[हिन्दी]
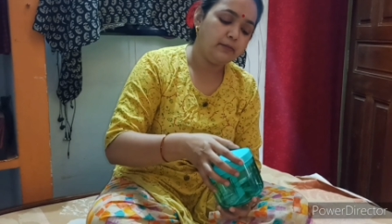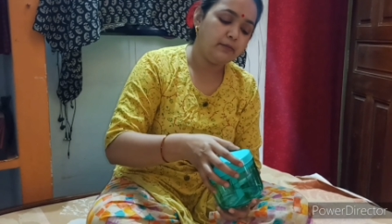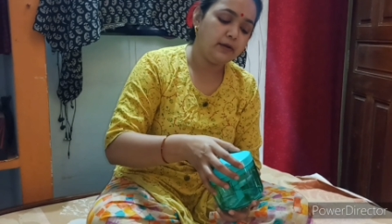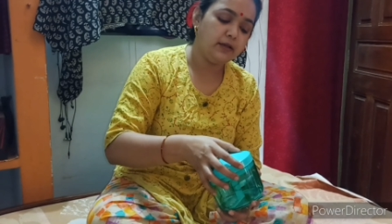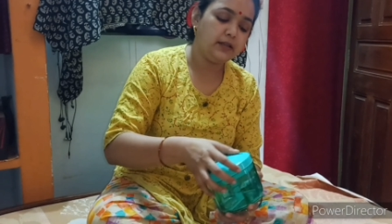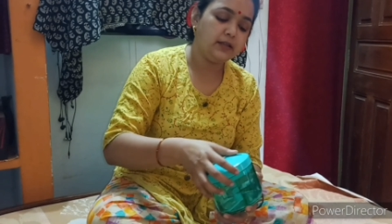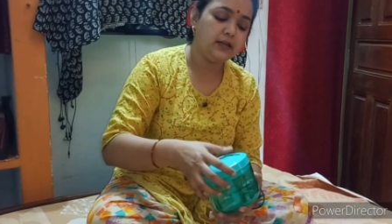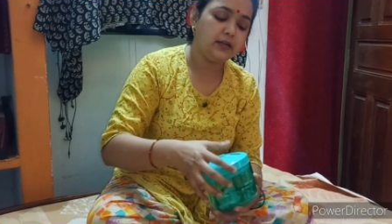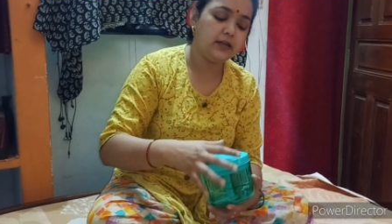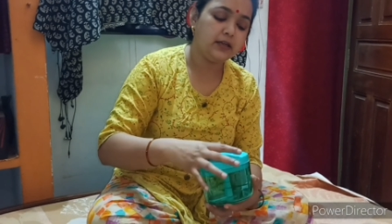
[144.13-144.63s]

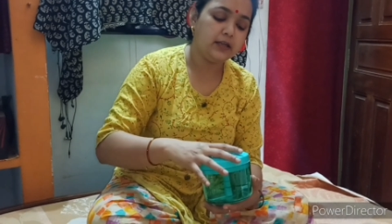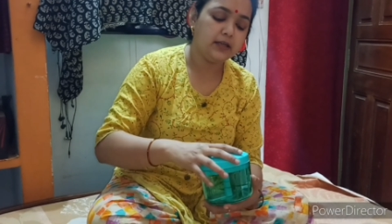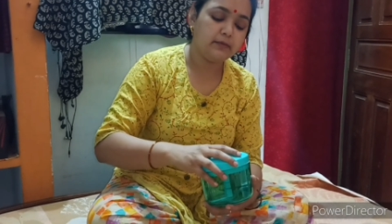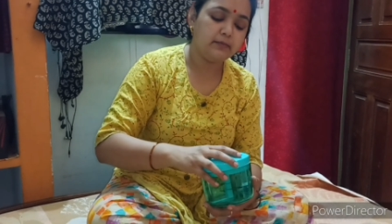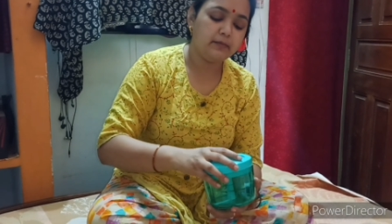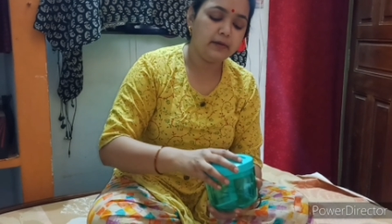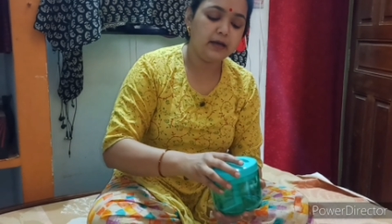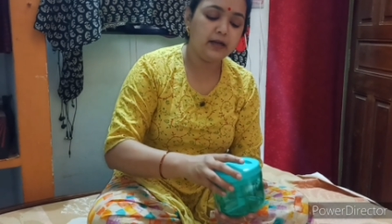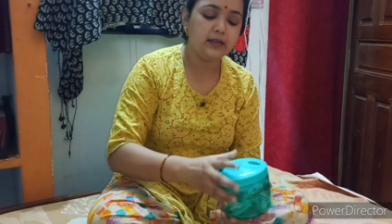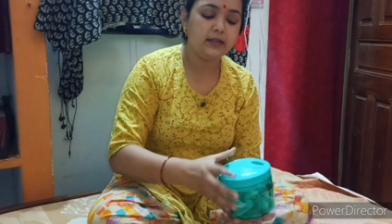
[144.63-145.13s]
बंद करने
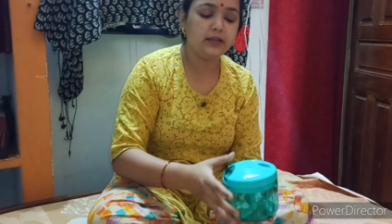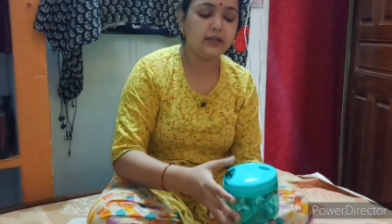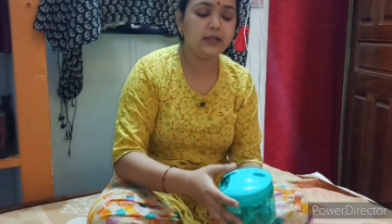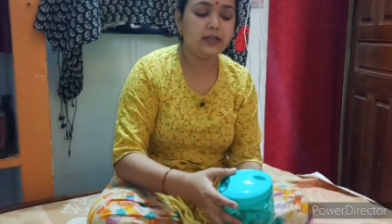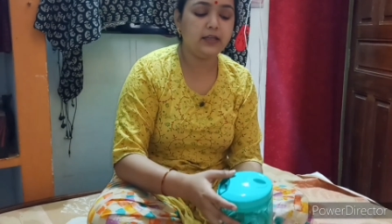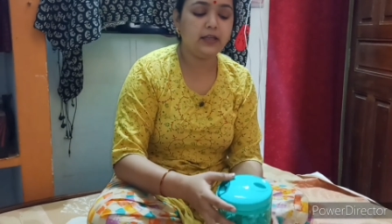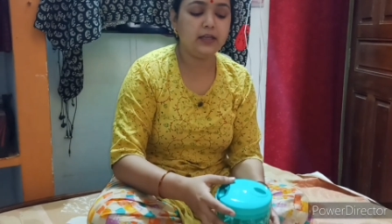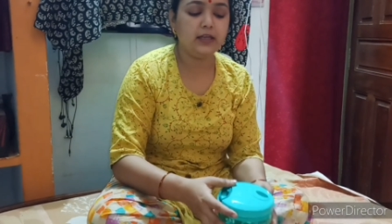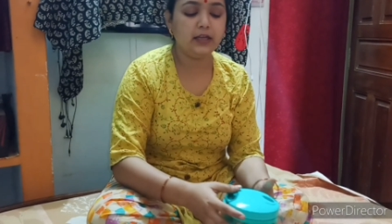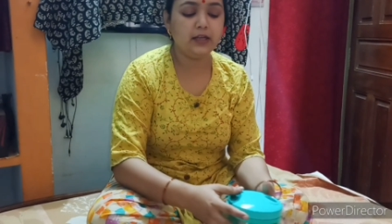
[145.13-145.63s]
के बाद
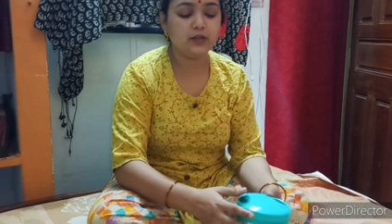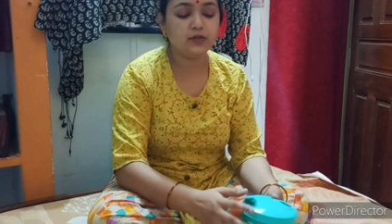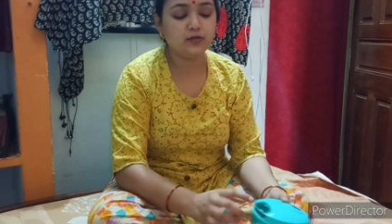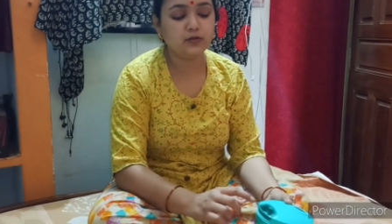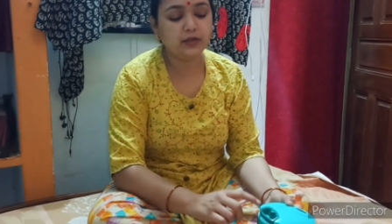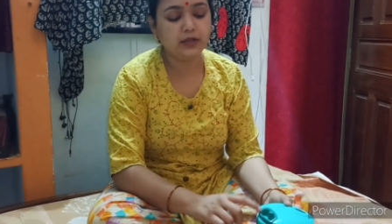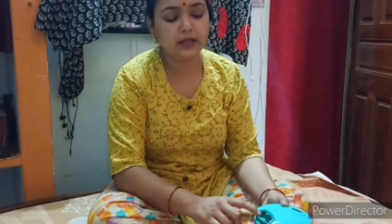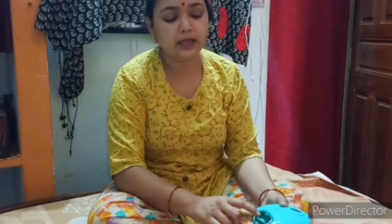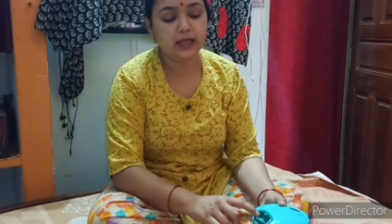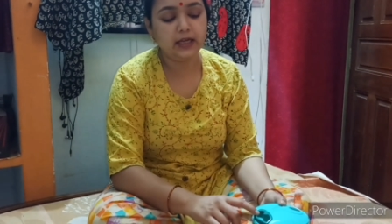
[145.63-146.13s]
ये जो
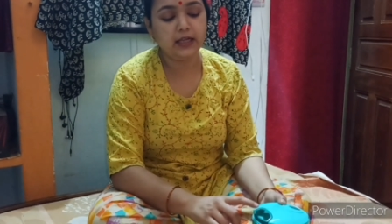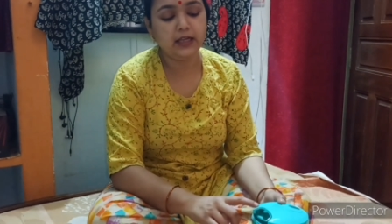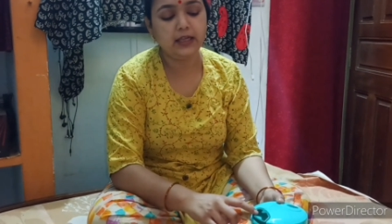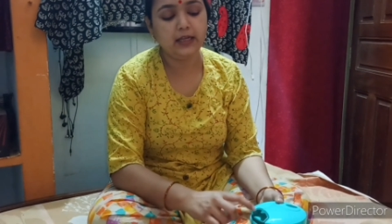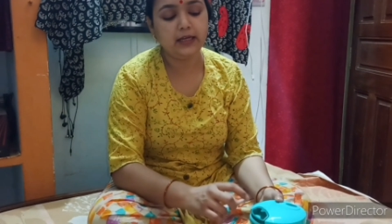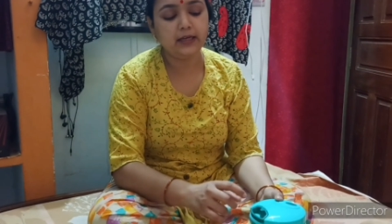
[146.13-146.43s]
ये